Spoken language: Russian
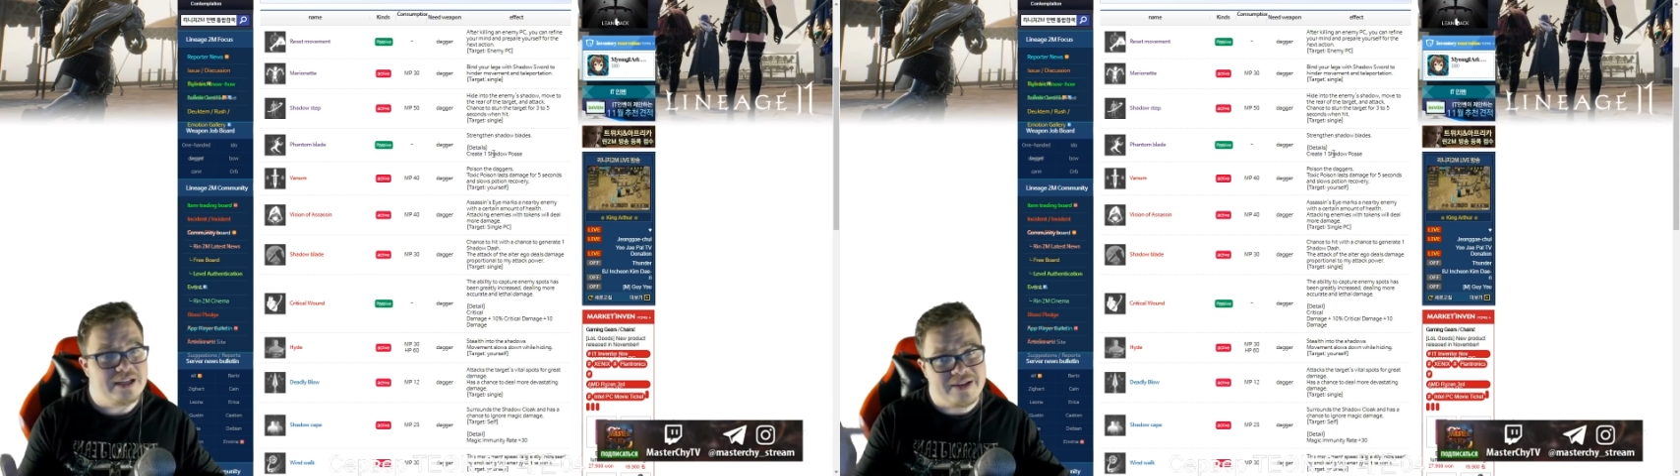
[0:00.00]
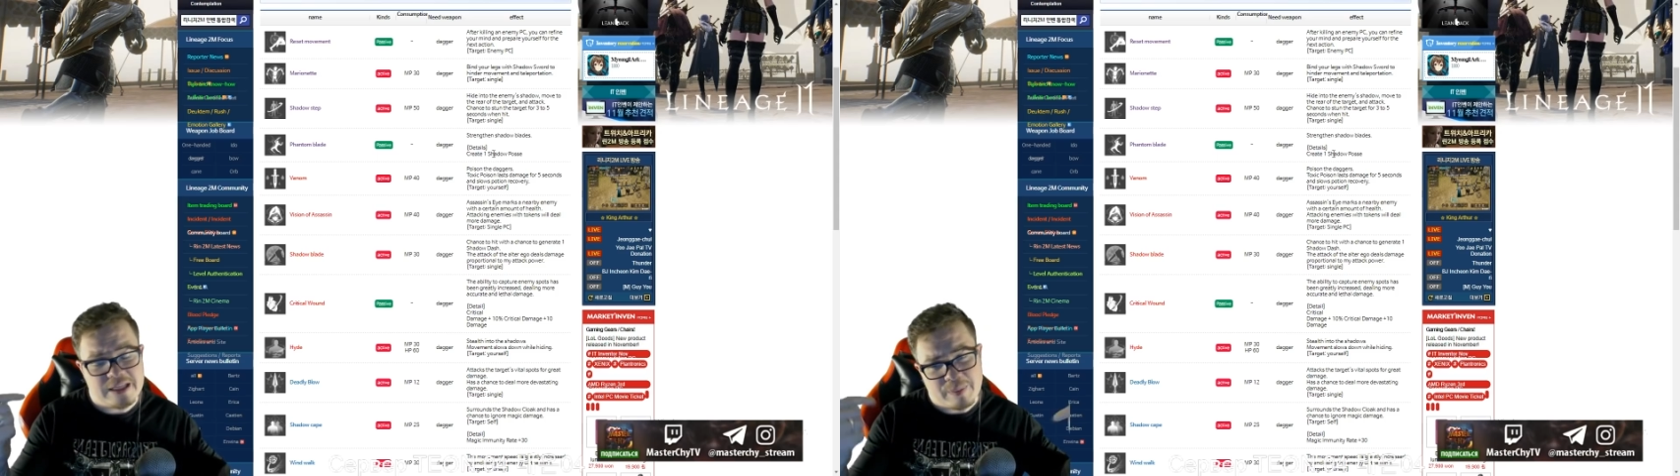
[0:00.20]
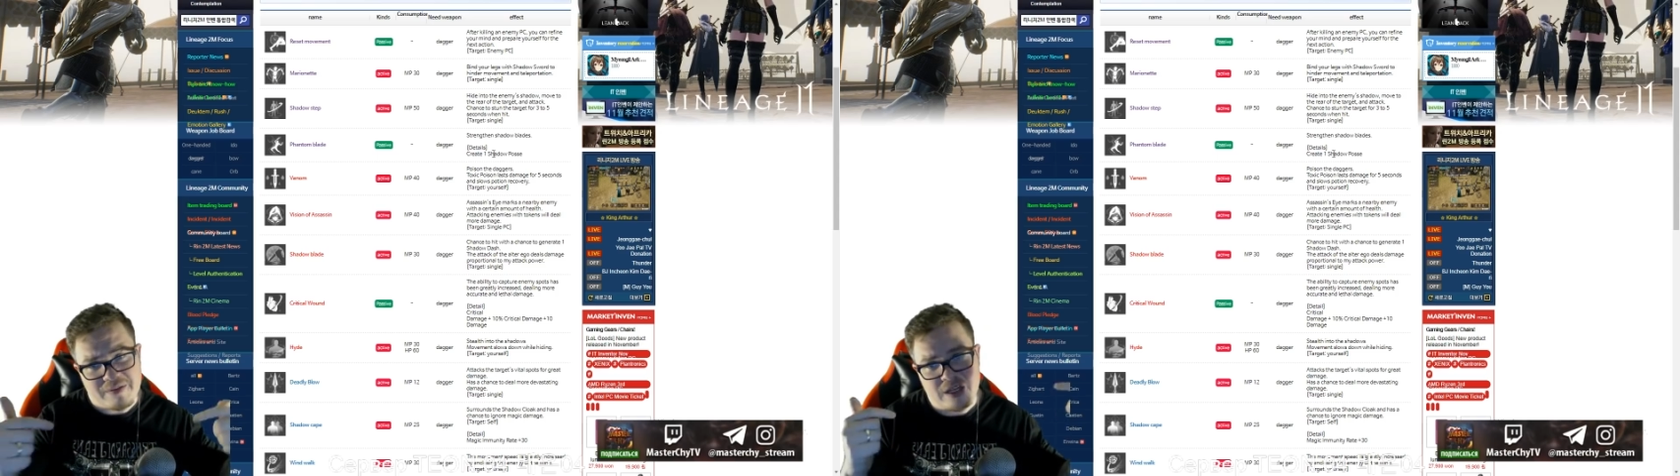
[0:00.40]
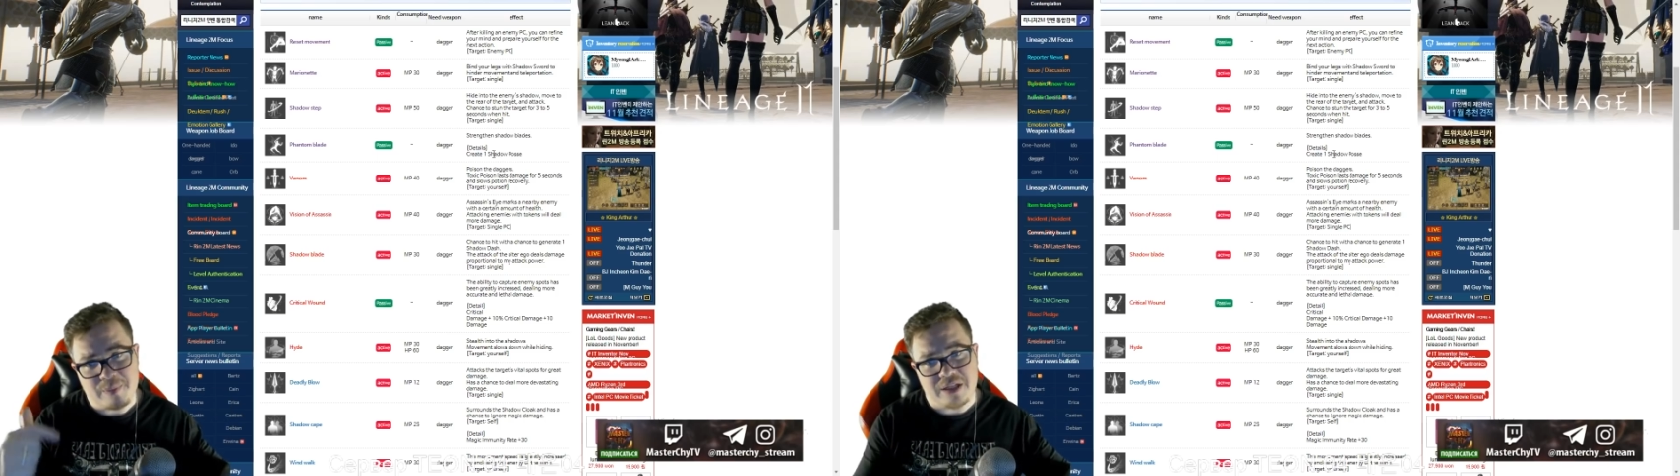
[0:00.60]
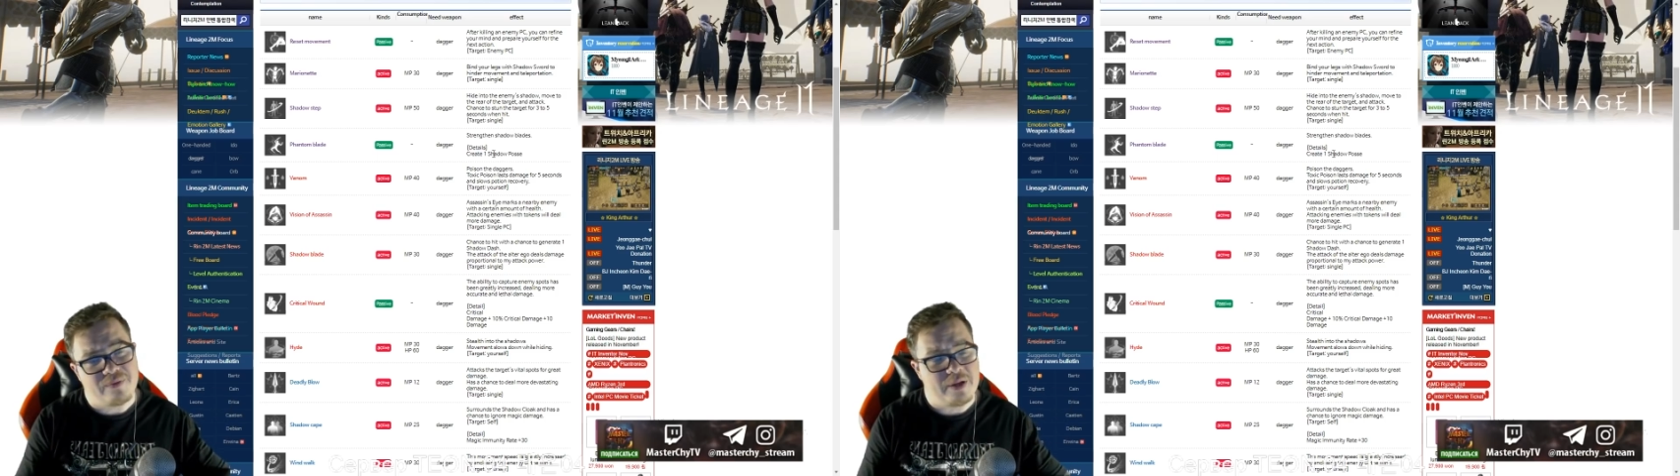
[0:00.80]
Давайте
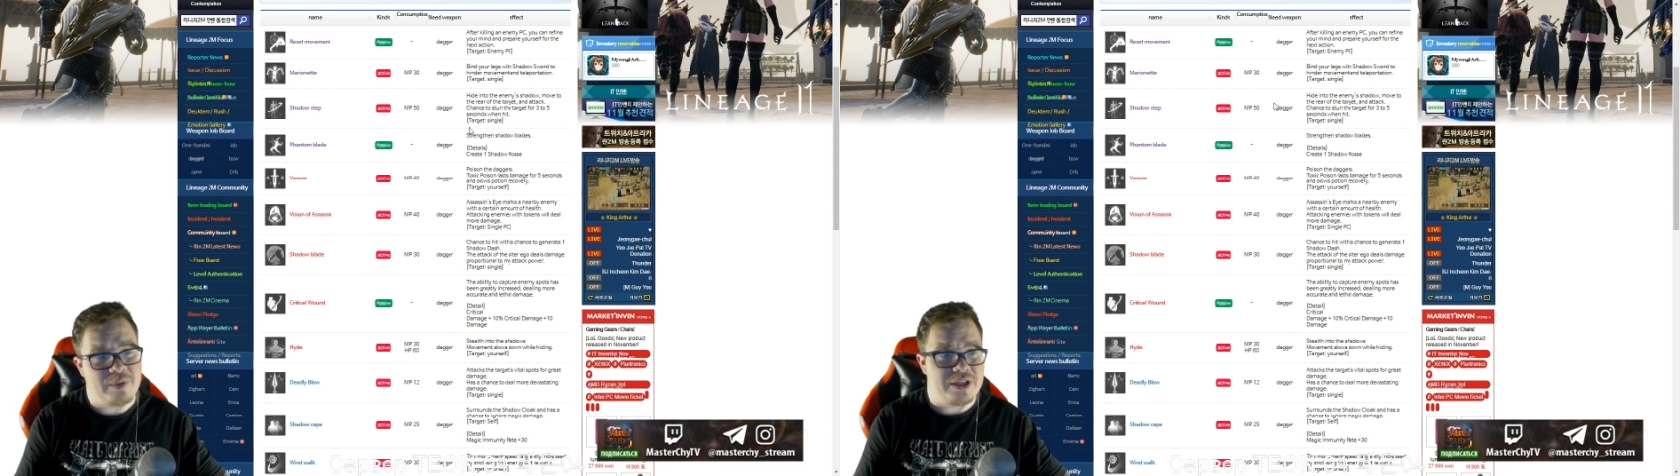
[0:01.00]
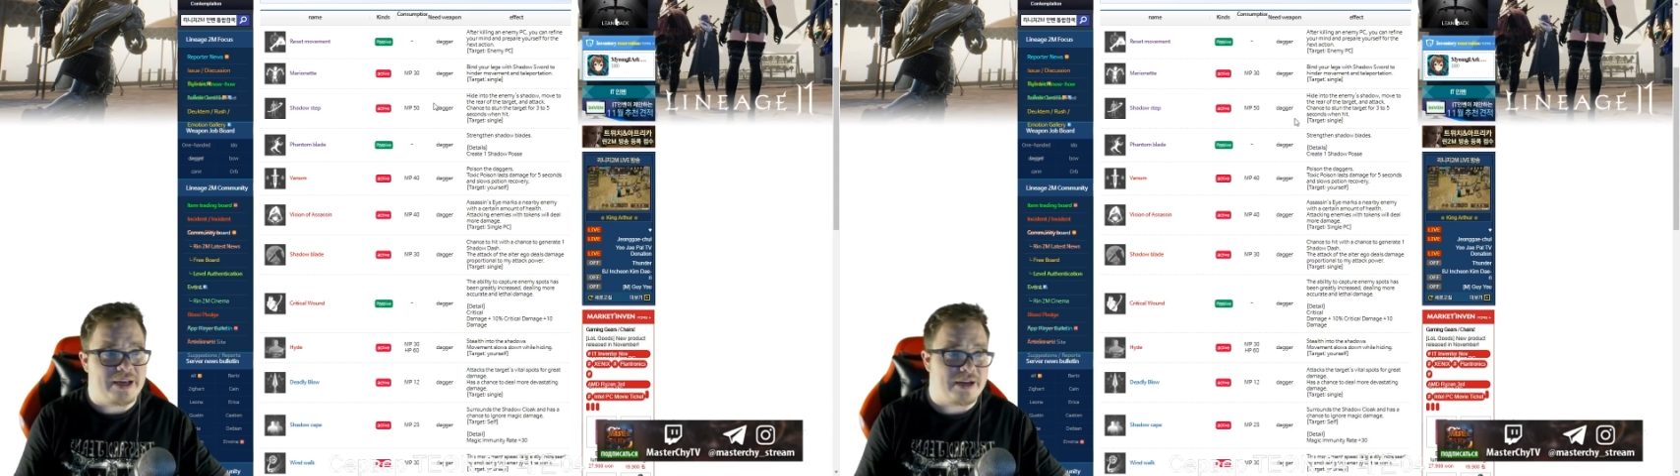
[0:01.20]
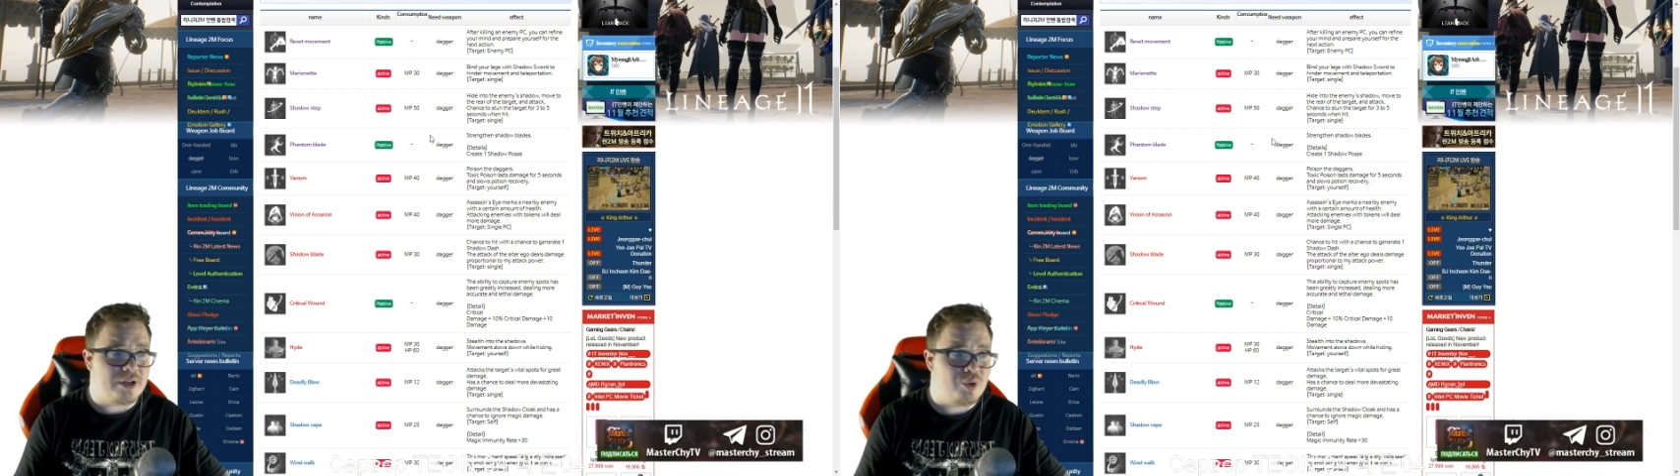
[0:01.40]
проверим это в комментариях.